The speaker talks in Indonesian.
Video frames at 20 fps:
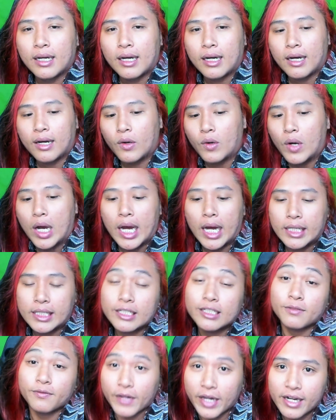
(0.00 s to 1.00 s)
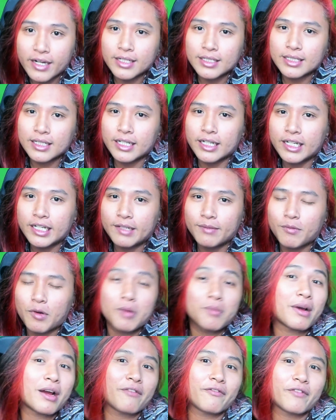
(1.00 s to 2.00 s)
Gua Ajis fan di sini.
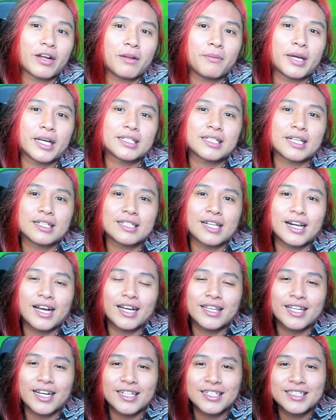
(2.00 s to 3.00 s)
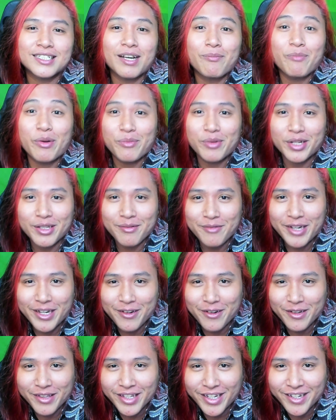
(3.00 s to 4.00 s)
Mohon maaf kalau baik salah-salah kata. Sampai bertemu di
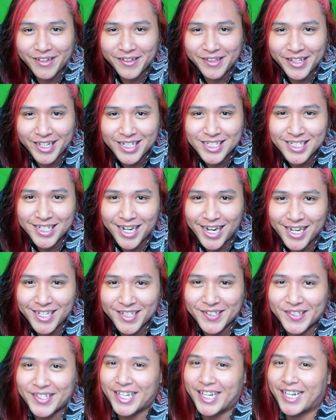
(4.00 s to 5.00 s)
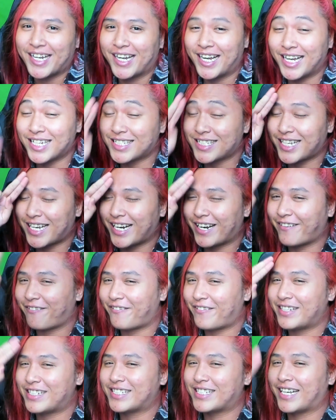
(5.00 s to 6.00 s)
konten-konten selanjutnya. Hasta la
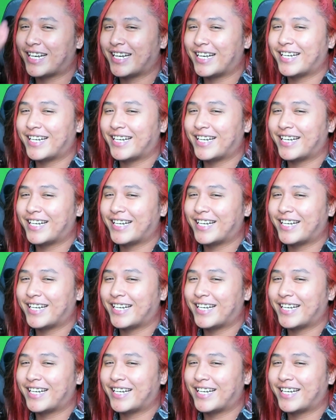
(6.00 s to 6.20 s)
vista.